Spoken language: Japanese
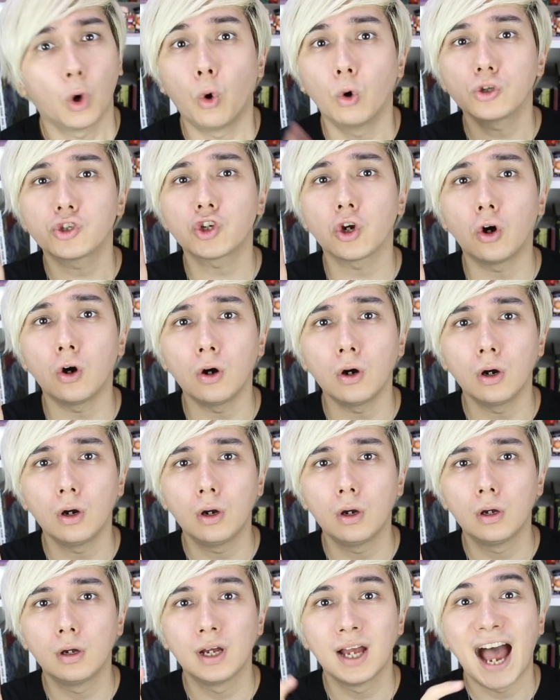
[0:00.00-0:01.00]
包丁？
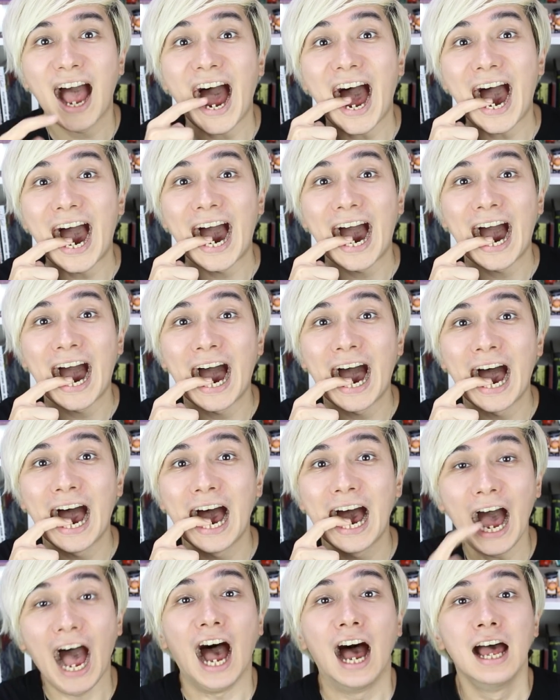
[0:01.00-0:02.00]
は。
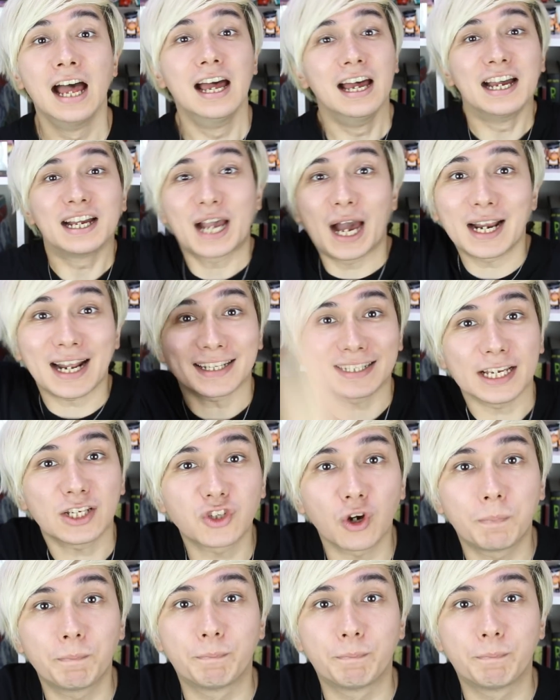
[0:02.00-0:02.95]
あ、空手チョッ